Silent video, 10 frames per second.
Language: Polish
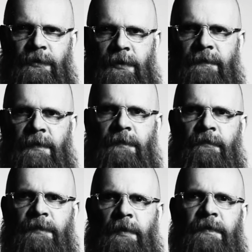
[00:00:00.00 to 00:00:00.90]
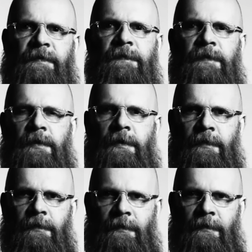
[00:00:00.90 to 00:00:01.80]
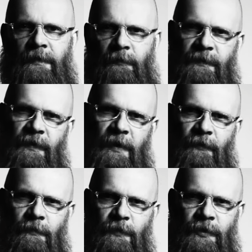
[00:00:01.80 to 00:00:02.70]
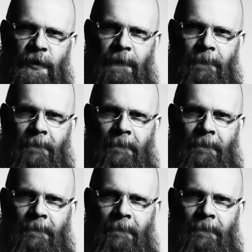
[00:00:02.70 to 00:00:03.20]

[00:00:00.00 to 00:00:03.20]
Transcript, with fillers: część z Was zapewne wie, e, zapowiadałem, że